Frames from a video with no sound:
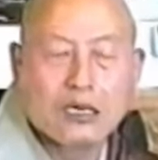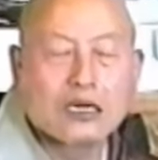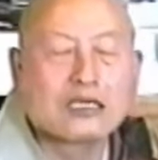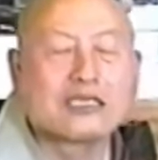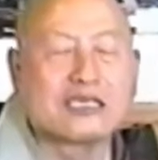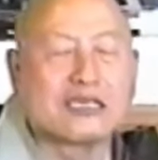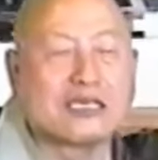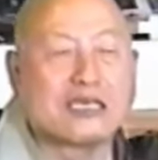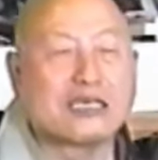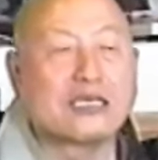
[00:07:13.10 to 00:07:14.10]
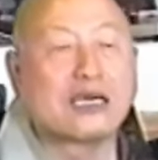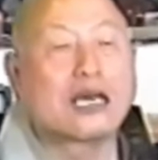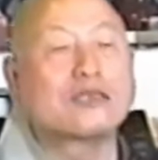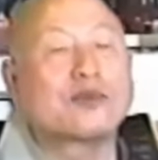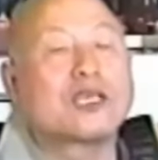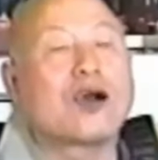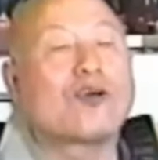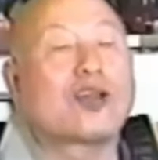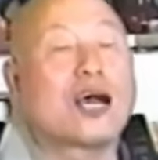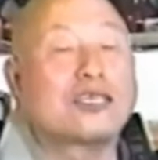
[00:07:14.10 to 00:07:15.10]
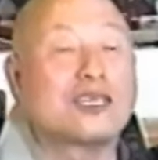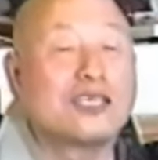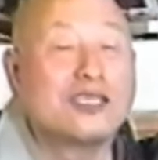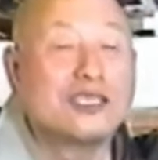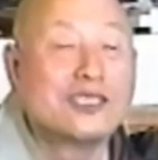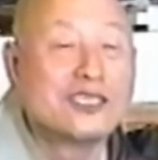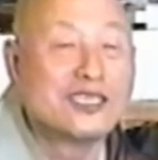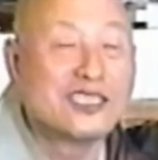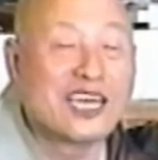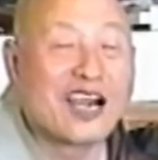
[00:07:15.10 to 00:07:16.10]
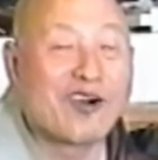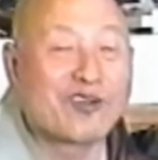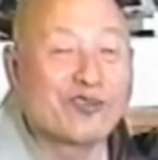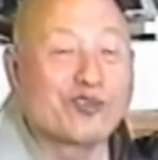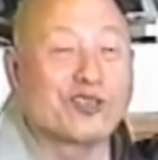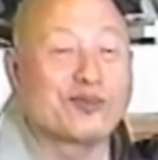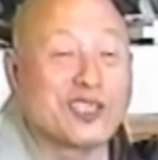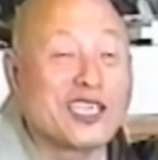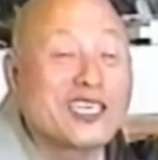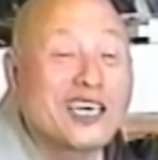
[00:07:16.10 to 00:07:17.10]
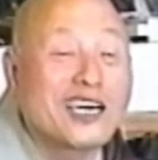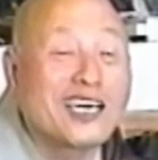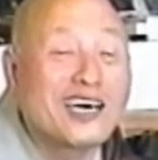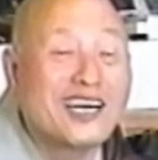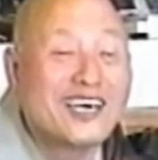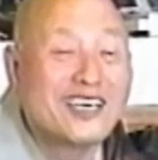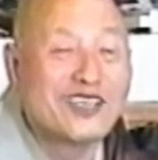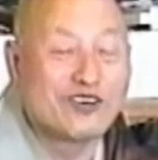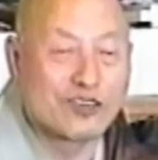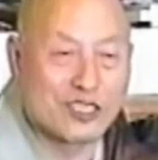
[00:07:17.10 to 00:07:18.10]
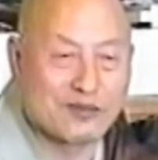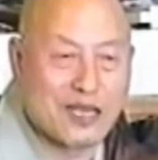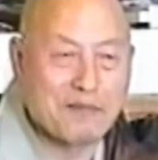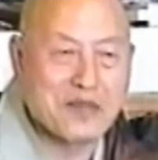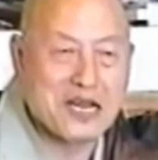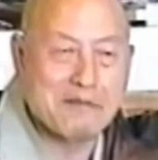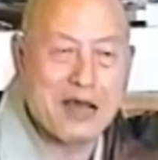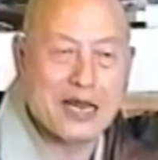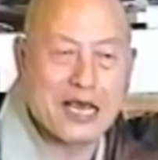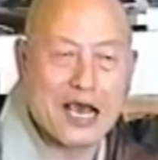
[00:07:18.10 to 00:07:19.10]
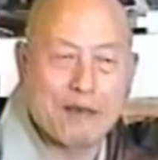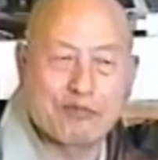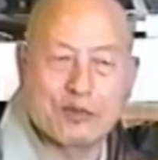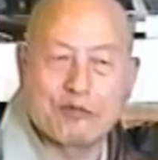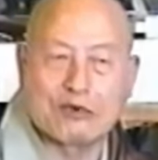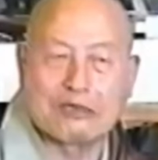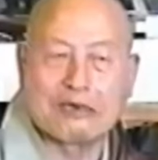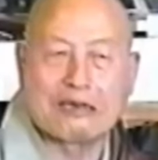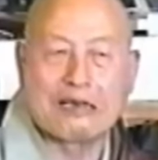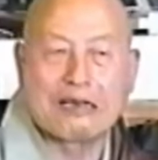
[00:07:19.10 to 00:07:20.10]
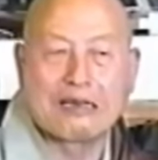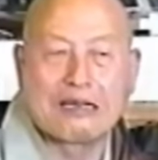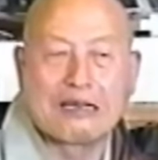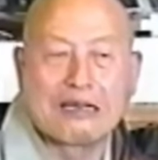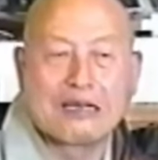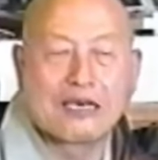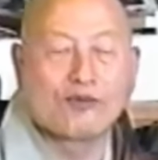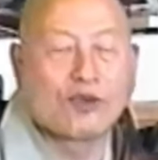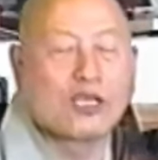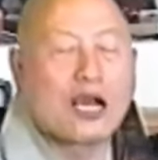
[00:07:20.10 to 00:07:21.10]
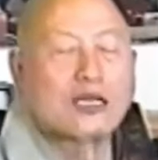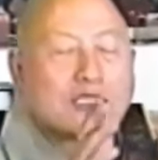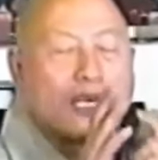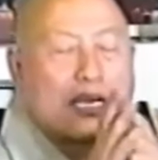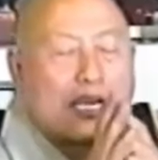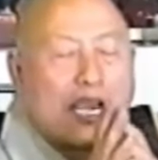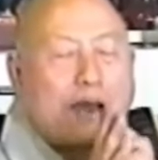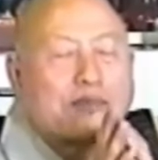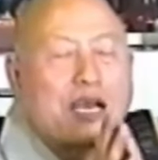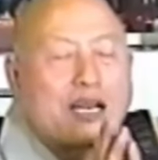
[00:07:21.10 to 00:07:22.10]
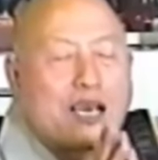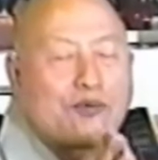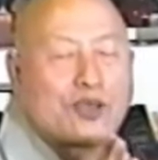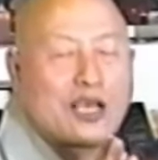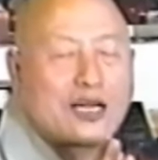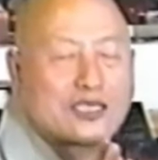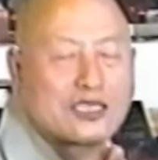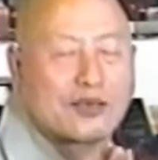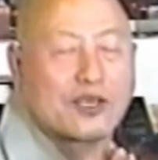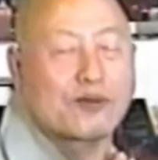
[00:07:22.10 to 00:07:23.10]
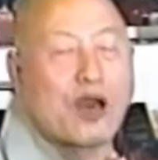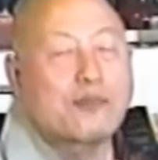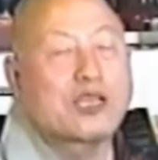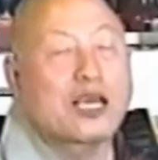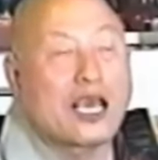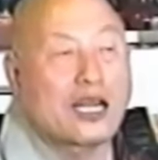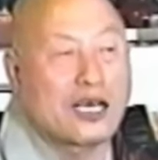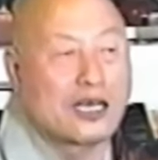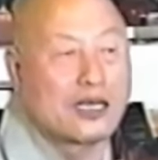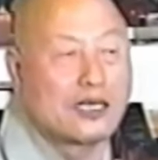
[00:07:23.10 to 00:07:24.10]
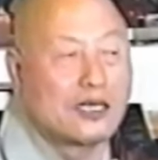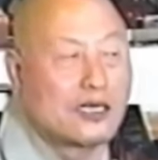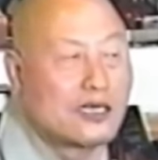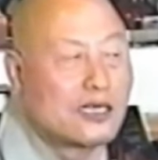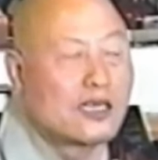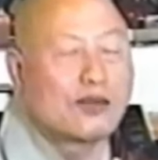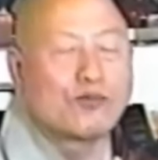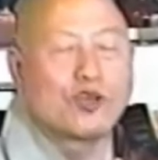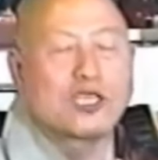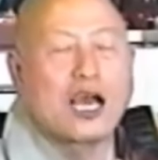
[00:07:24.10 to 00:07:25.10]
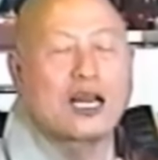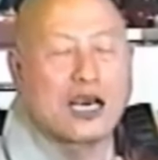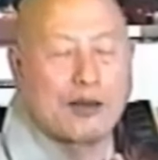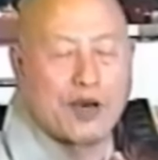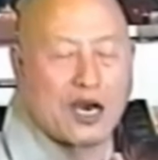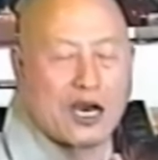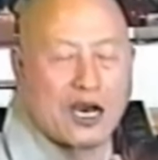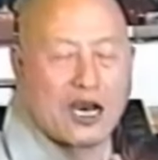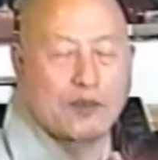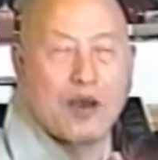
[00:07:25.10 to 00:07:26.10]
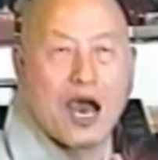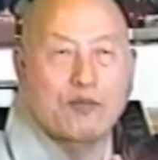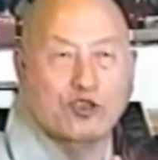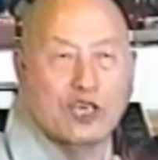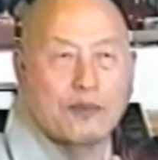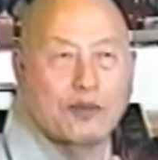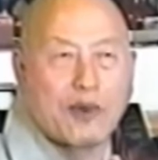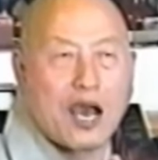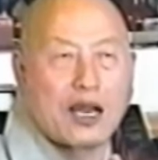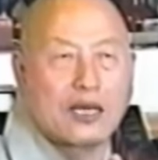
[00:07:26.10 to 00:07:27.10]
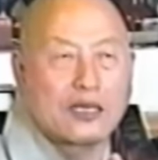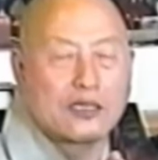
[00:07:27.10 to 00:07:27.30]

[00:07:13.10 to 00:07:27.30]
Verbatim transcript: 그래서 저 아침에 자고 나거든. 내가 오늘 60세이거든. 63년을 말이야 부리먹은 놈이. 위장을 자 합장을 해가 위장을 치다. 여러분 합장해. 여러분 위장을 가만 마음으로 살펴봐.